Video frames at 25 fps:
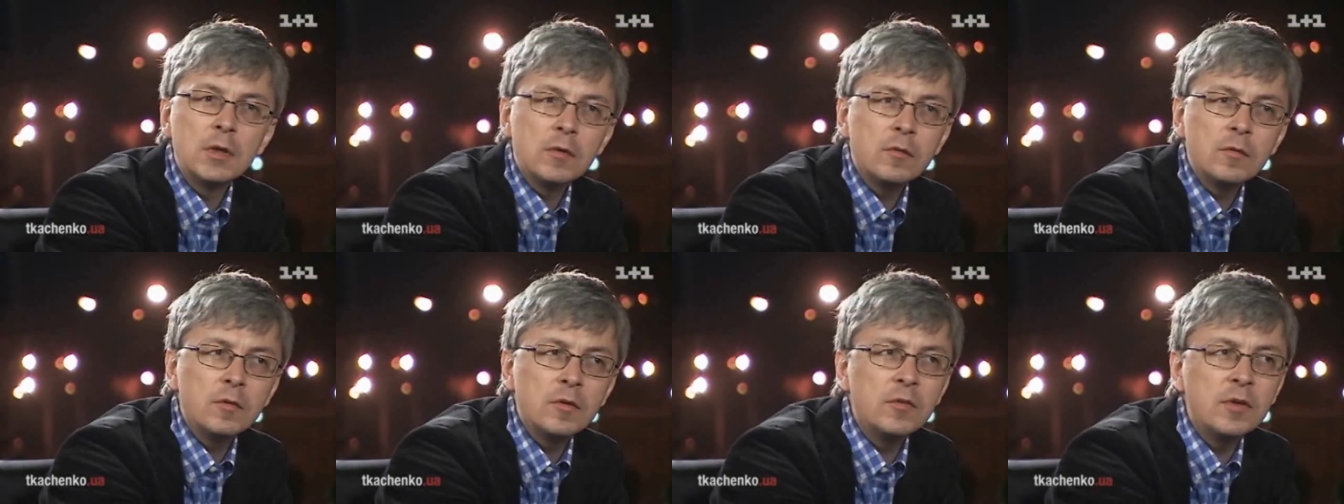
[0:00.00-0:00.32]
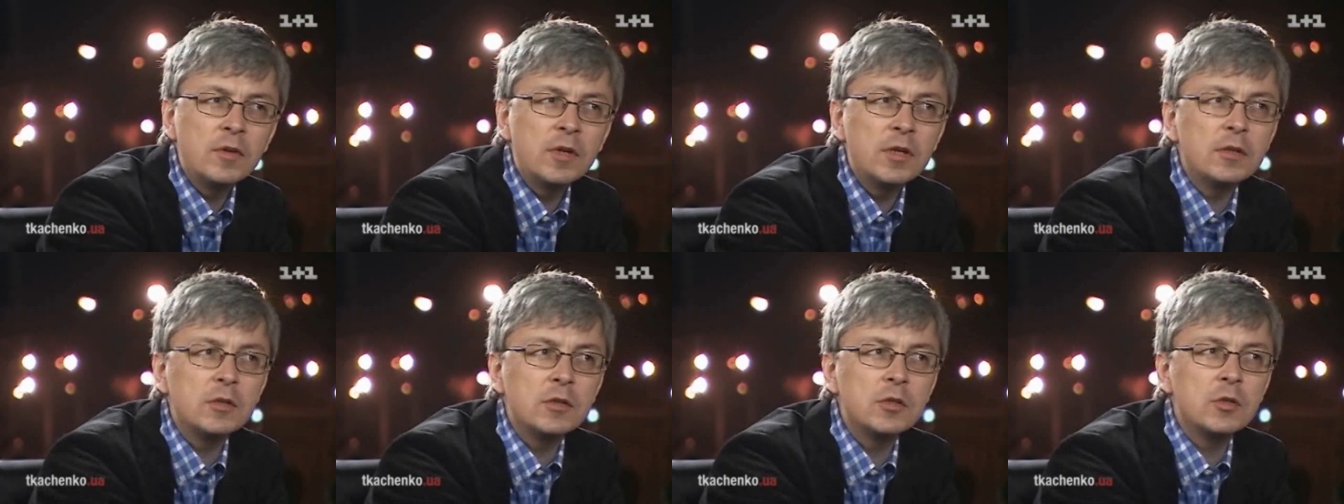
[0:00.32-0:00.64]
Вы
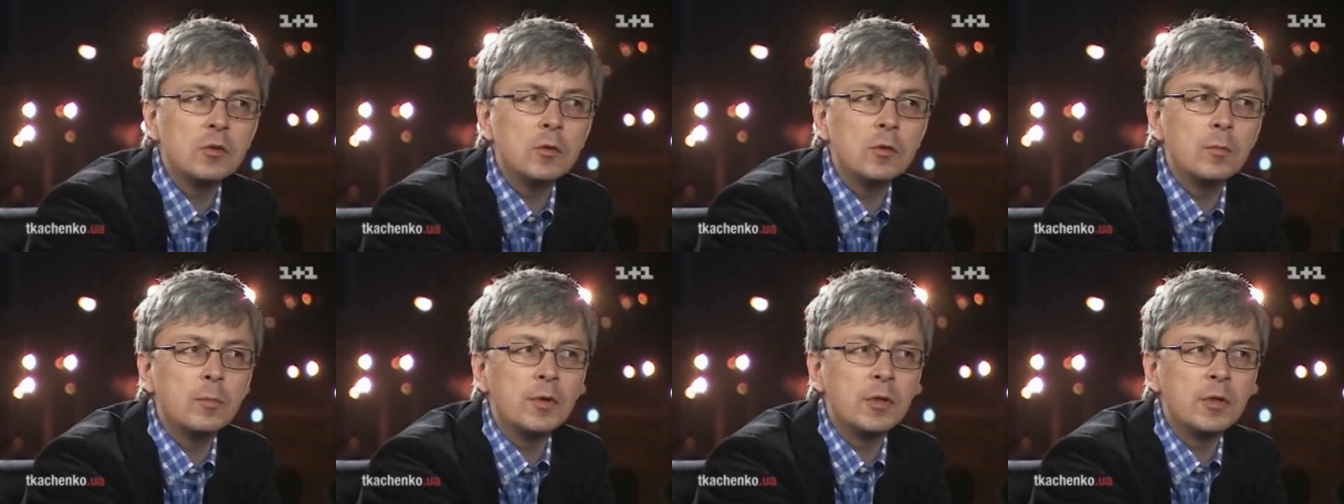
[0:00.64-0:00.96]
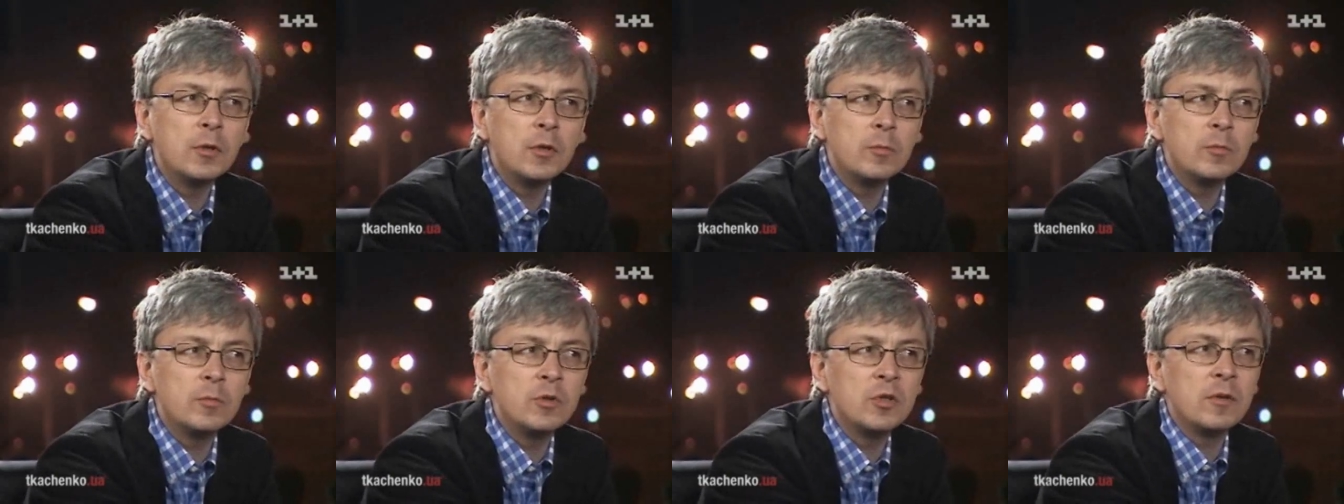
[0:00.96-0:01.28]
верите, что при
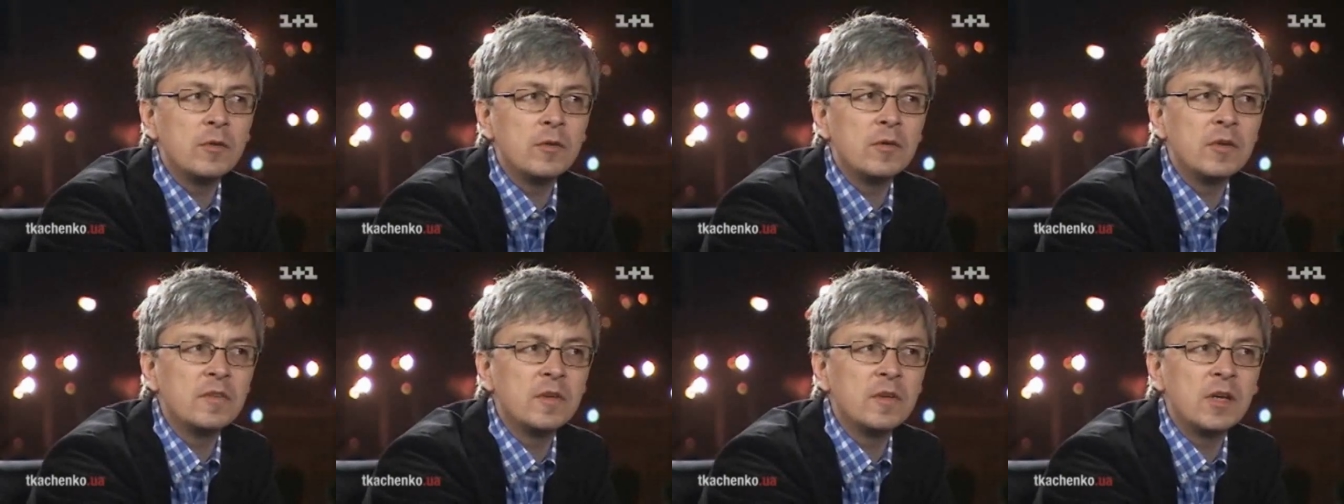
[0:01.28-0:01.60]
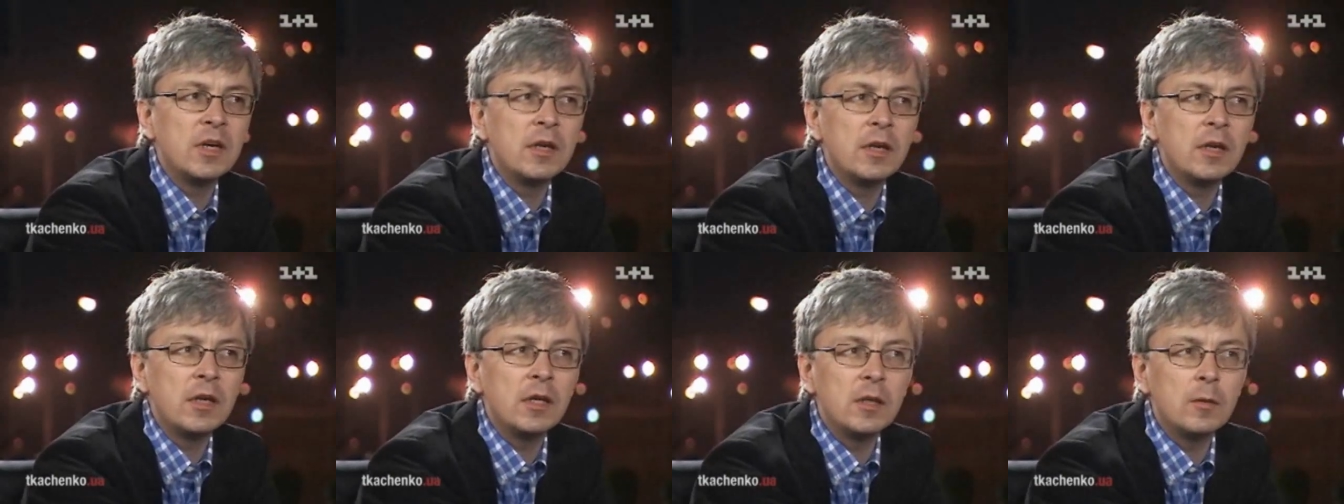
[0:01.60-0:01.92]
том, что
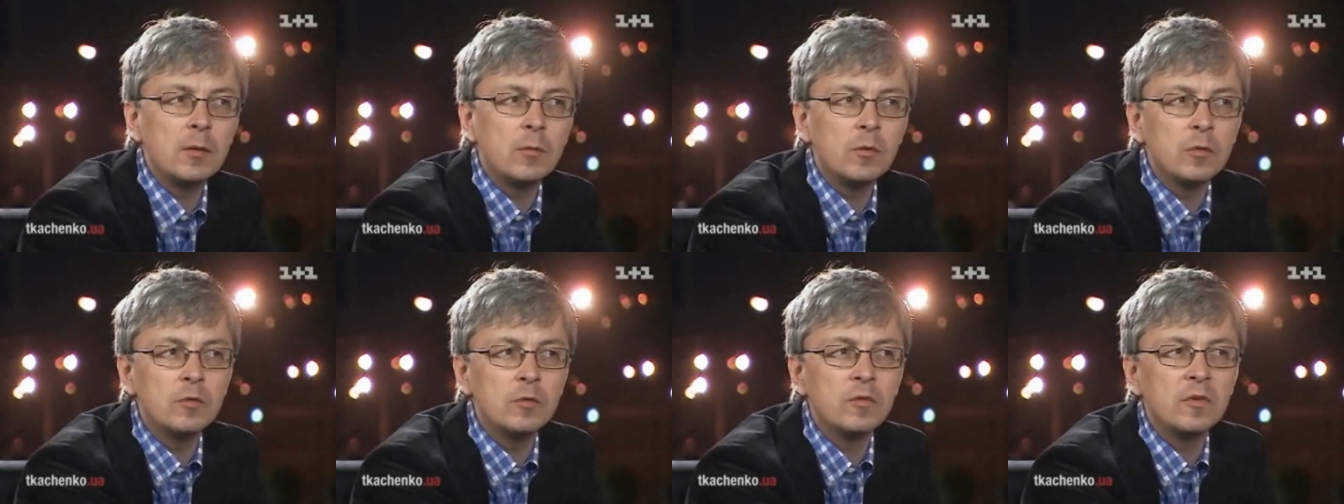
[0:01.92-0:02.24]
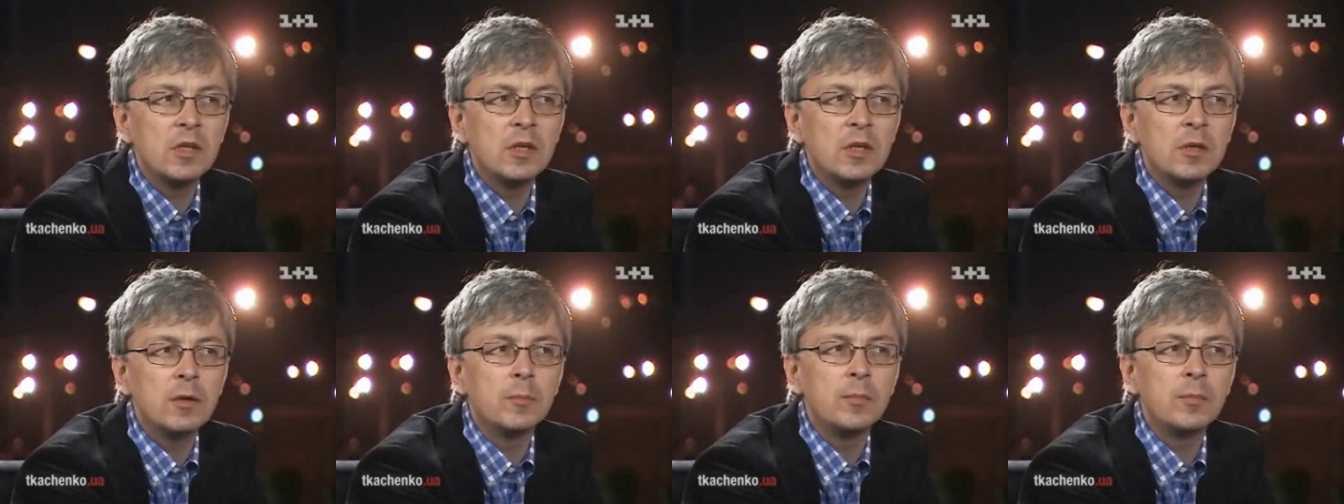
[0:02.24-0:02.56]
войска рядом
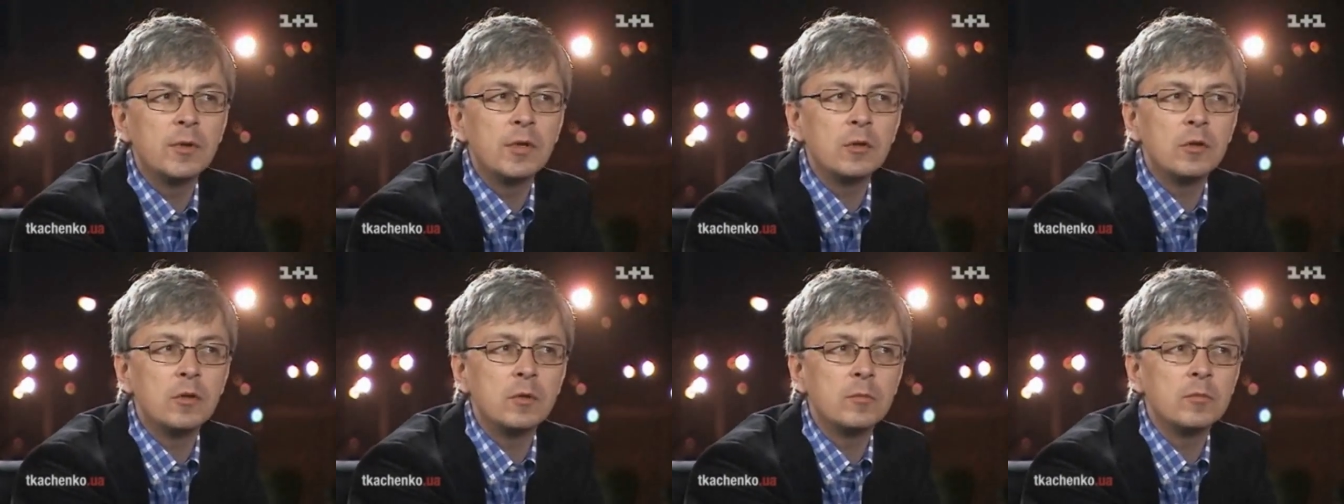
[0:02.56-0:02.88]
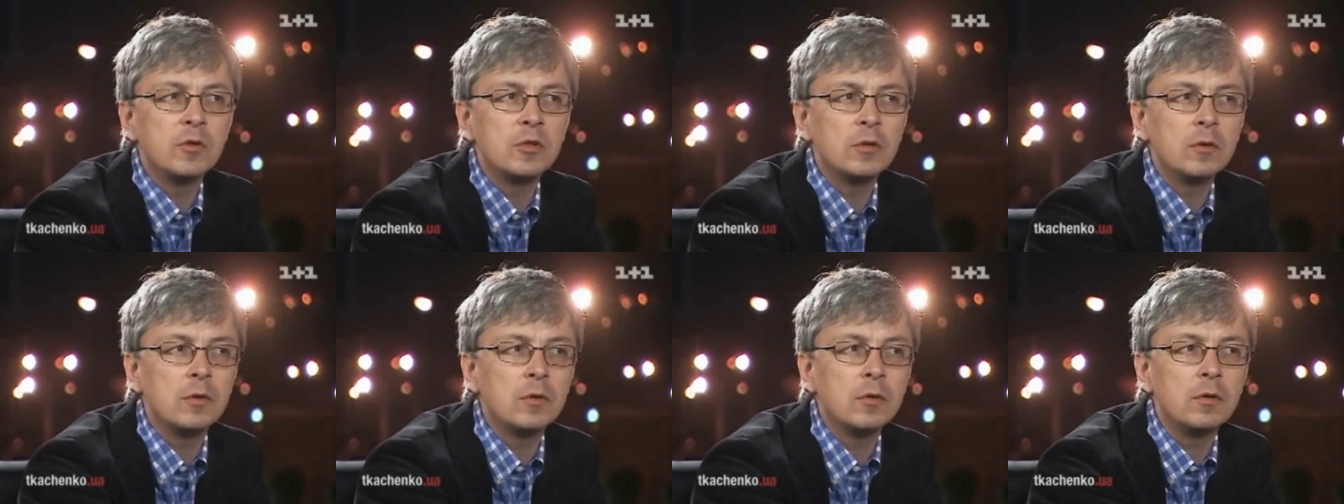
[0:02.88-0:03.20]
русские, при том,
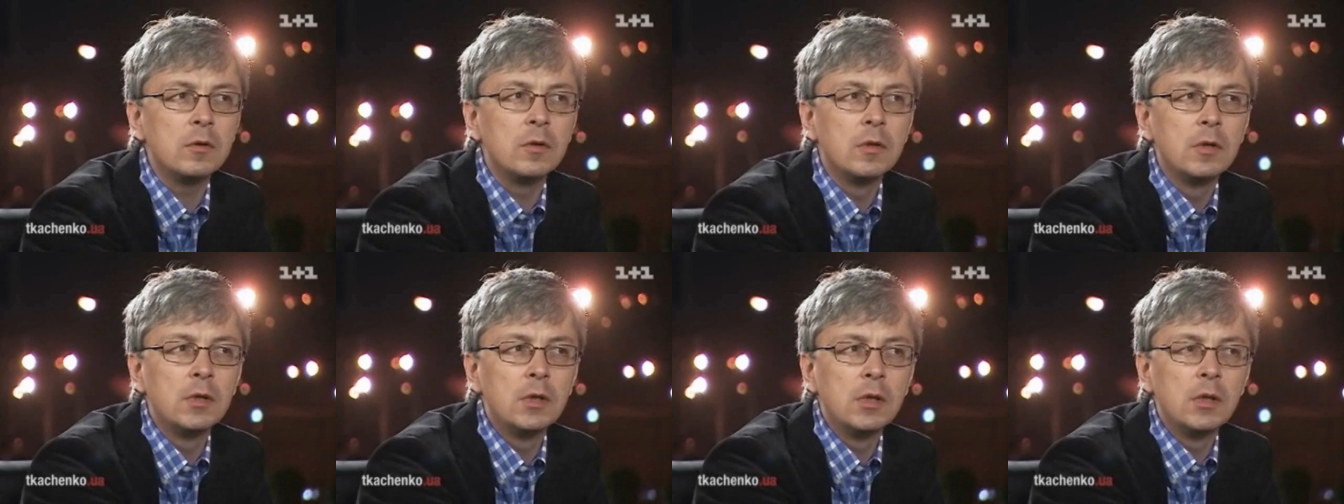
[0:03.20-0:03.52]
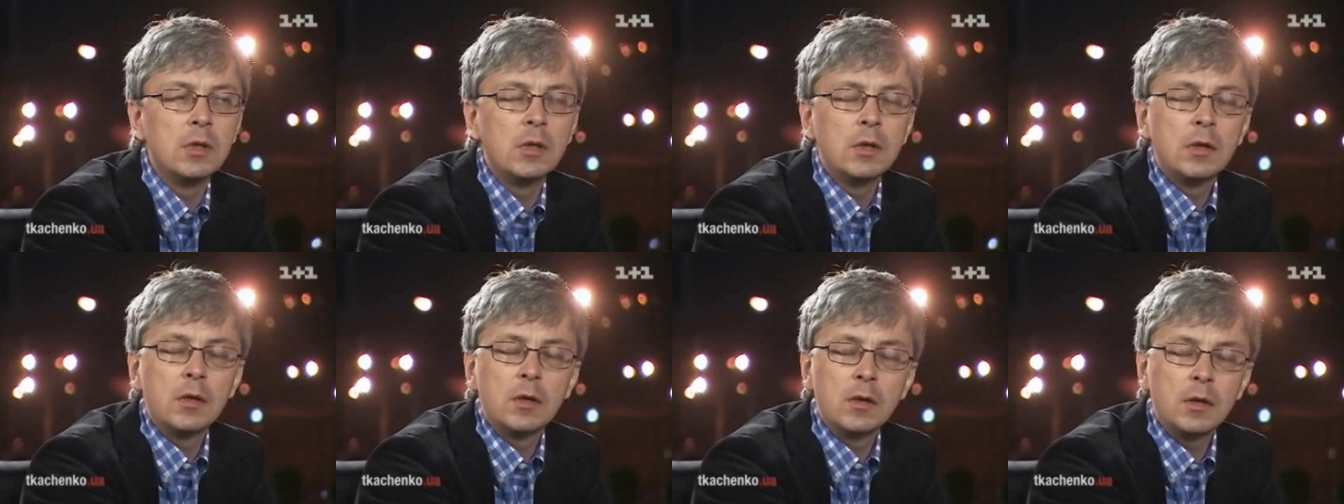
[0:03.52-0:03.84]
что
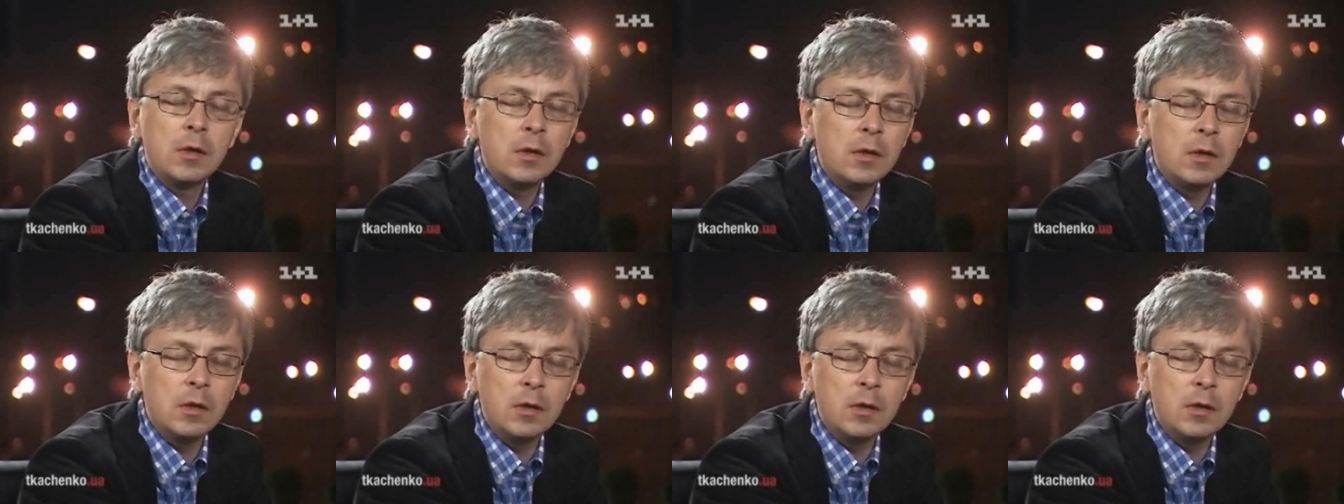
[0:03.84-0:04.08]
а,